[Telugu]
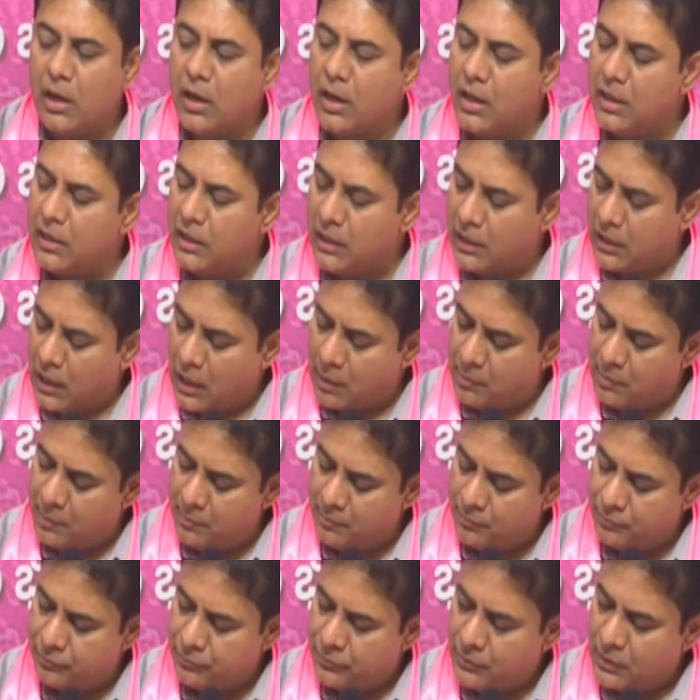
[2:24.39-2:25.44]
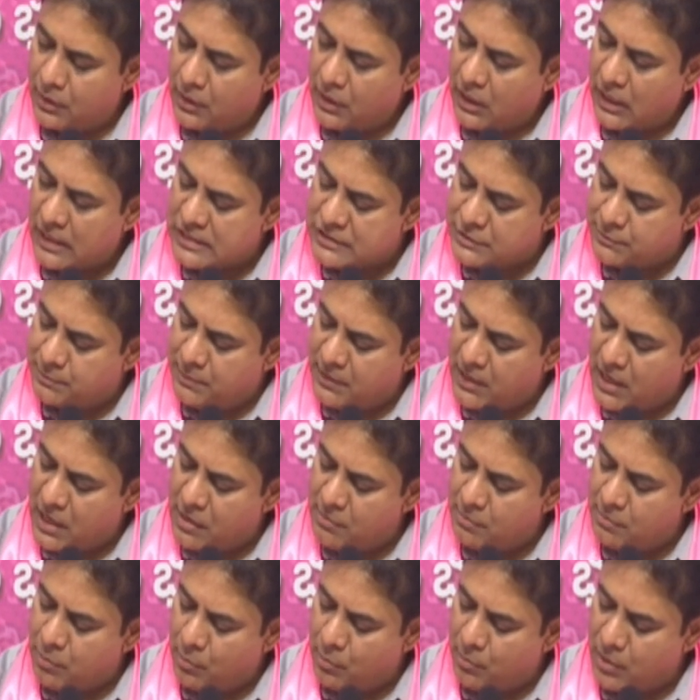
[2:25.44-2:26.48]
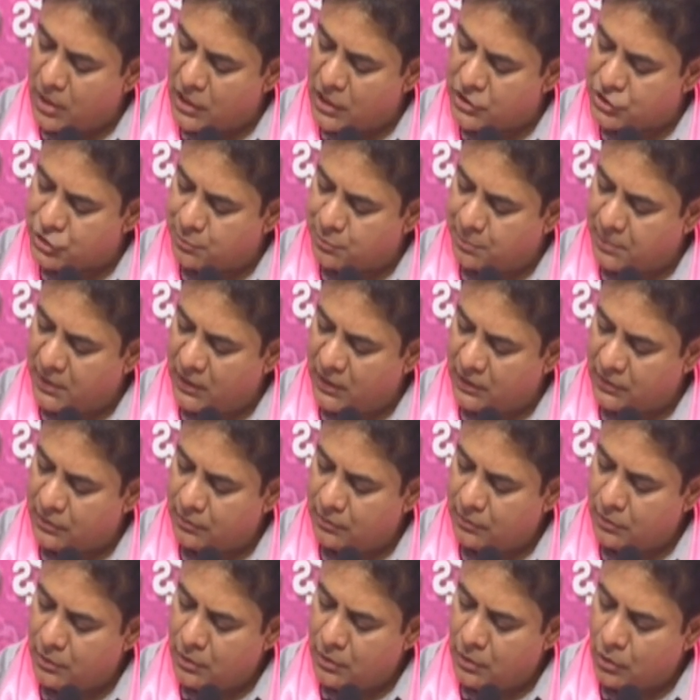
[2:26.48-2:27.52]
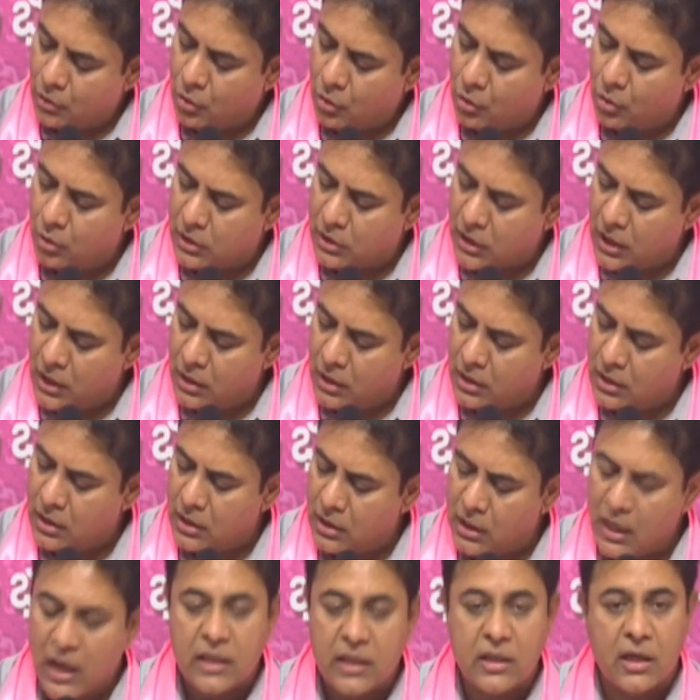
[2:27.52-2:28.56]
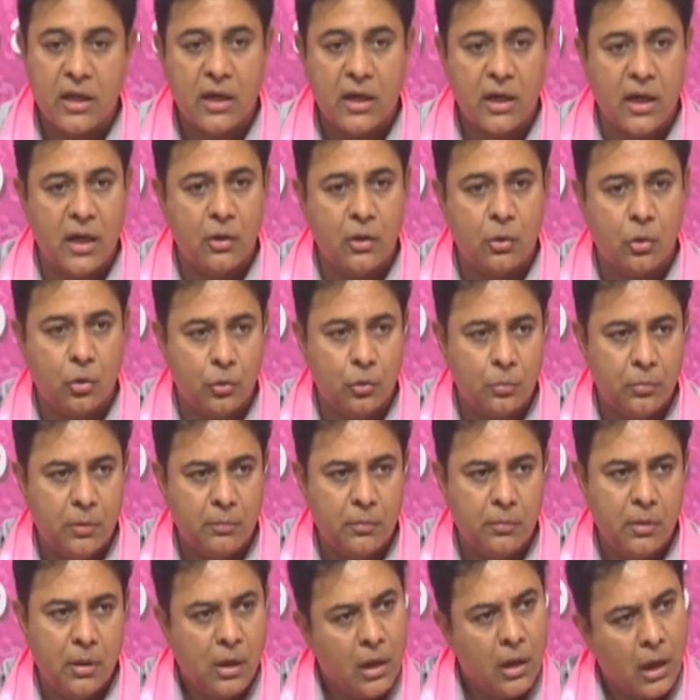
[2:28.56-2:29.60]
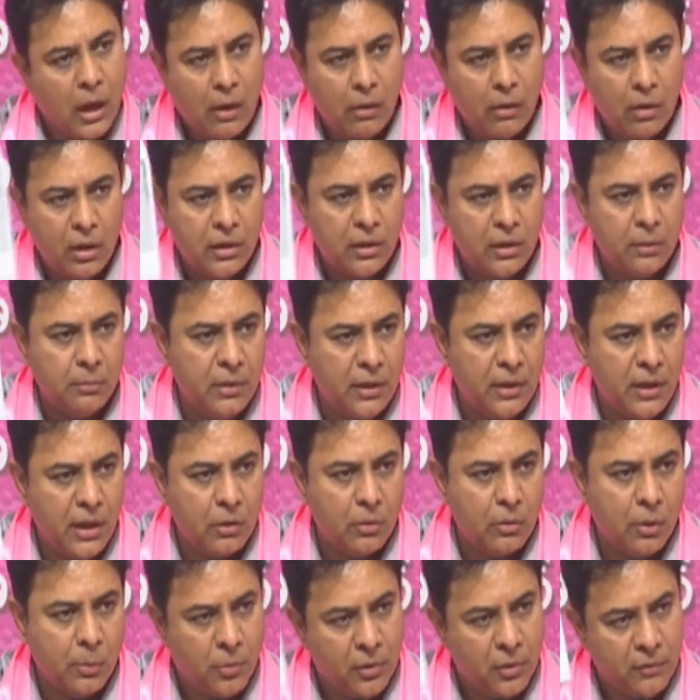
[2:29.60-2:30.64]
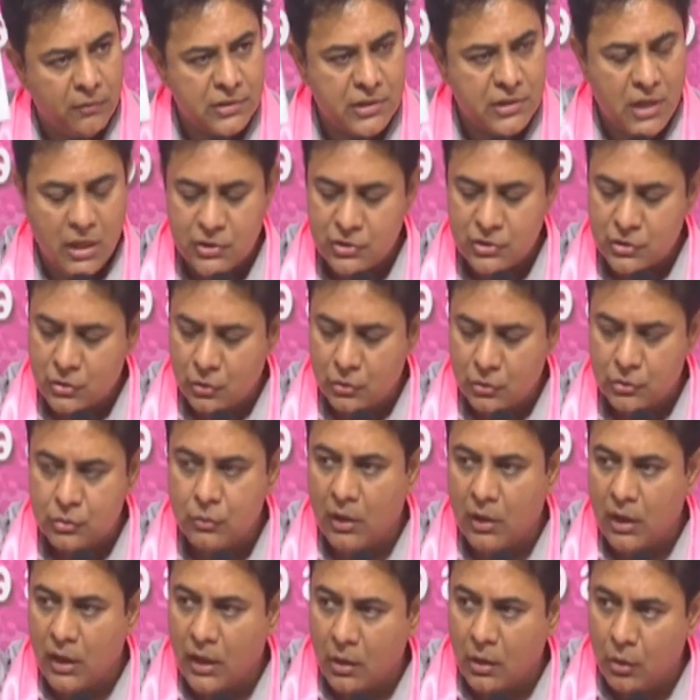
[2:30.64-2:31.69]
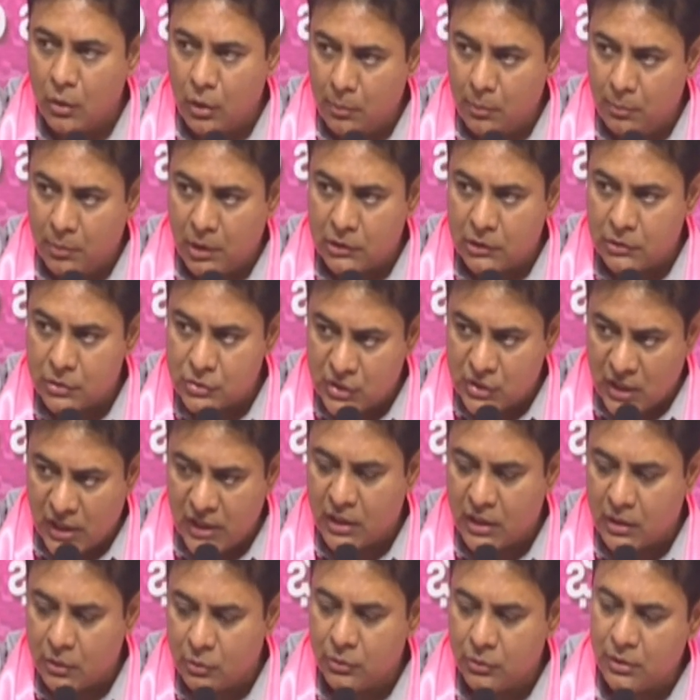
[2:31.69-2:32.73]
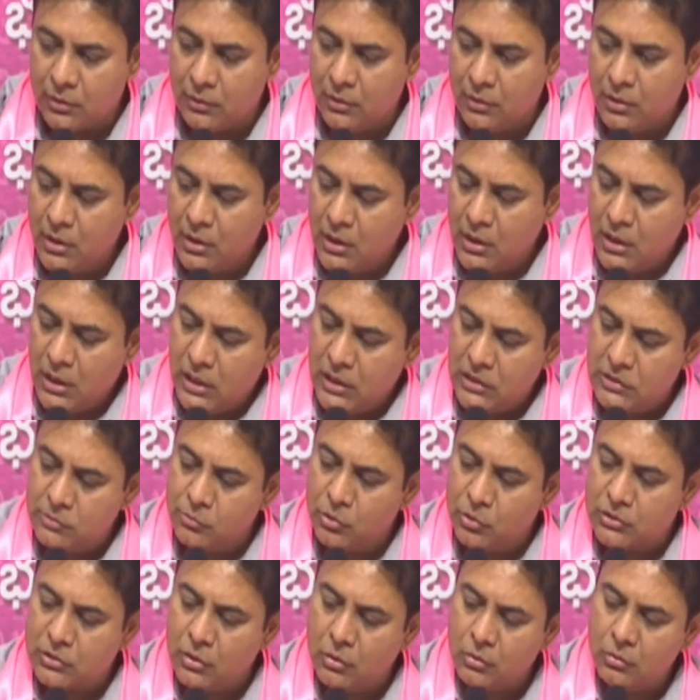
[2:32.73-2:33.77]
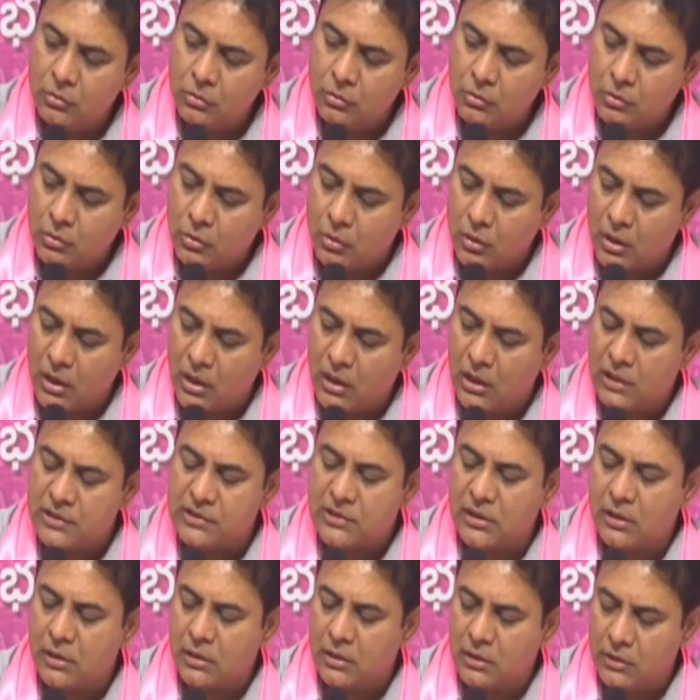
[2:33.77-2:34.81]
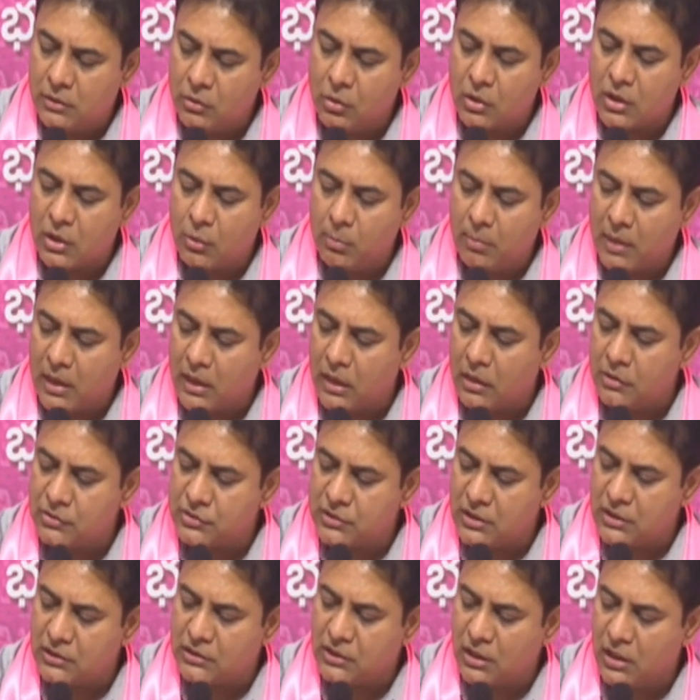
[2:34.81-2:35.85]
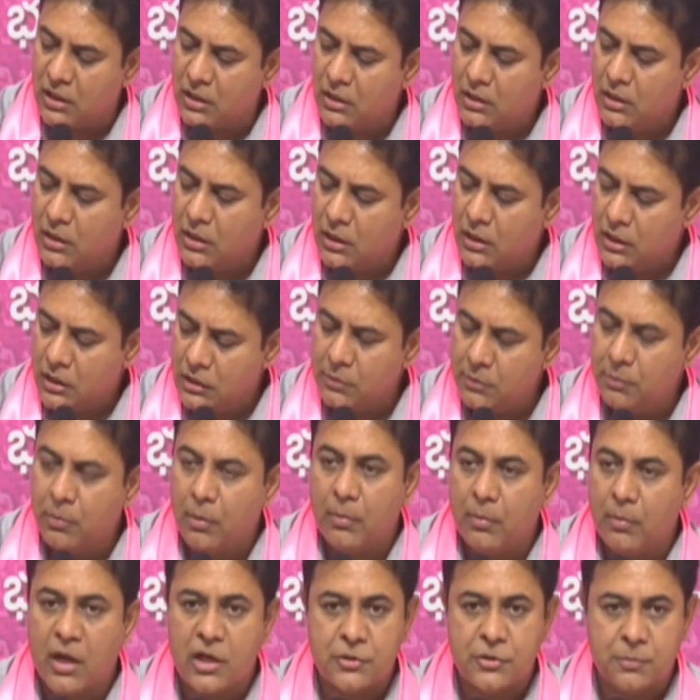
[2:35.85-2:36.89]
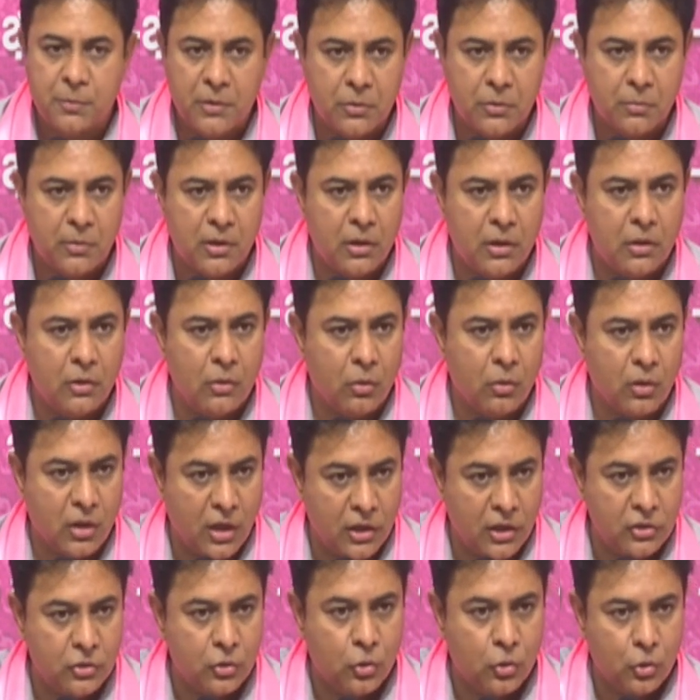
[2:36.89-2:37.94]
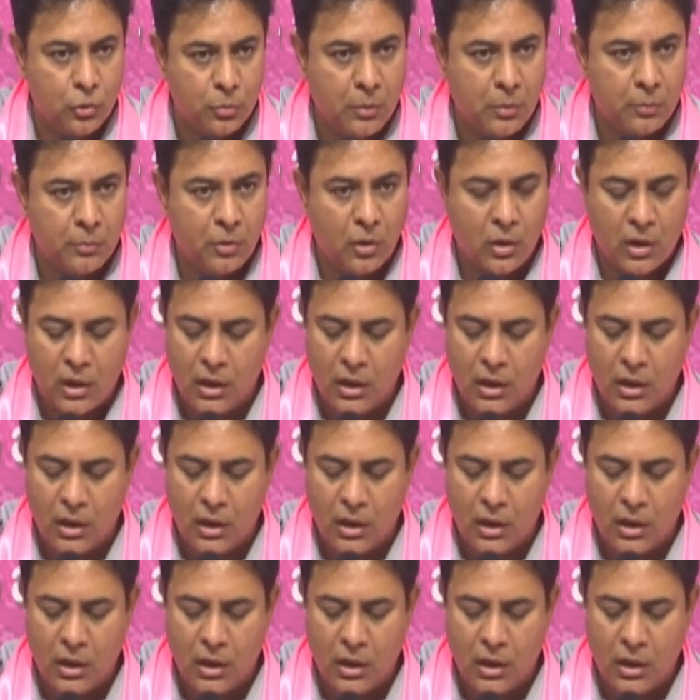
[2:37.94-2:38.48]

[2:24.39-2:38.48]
అనే గ్రామం ఎస్బీఐ బొమ్మరాజ్పేట్ కోట యాదగిరి గారి కుటుంబం కావాలంటే మీడియా కూడా పోయి విచారించుకోవచ్చు వాళ్ళ అకౌంట్ నెంబర్లతో సహా ఇక్కడ ఉంది ఇది మొత్తం కొడంగల్ ఇది ఒక మండలం చరిత్ర ఇది బొమ్మరాజ్పేట మండలంలో ఒక రైతు కుటుంబం యొక్క